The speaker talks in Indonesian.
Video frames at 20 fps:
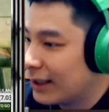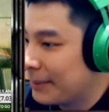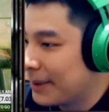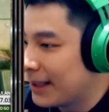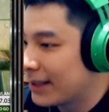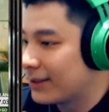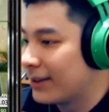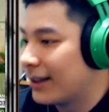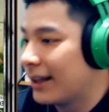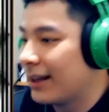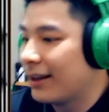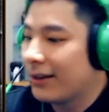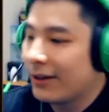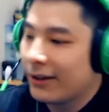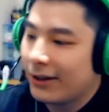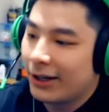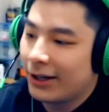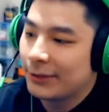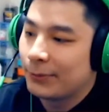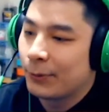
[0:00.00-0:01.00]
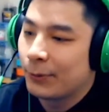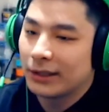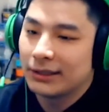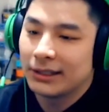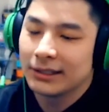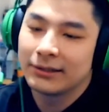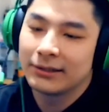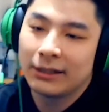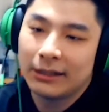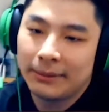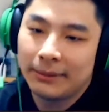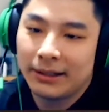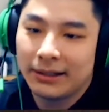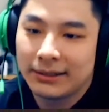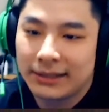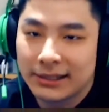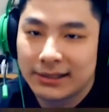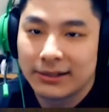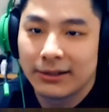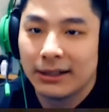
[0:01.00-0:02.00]
Limit itu. Halo Noise, bukan just No Limit ini,
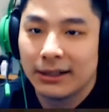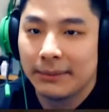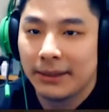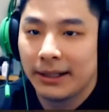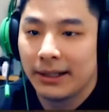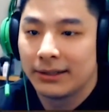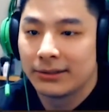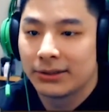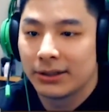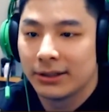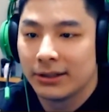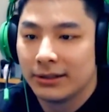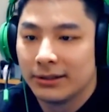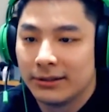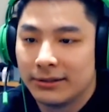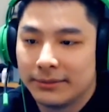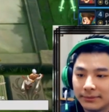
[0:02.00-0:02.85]
just No Limit ini, cok.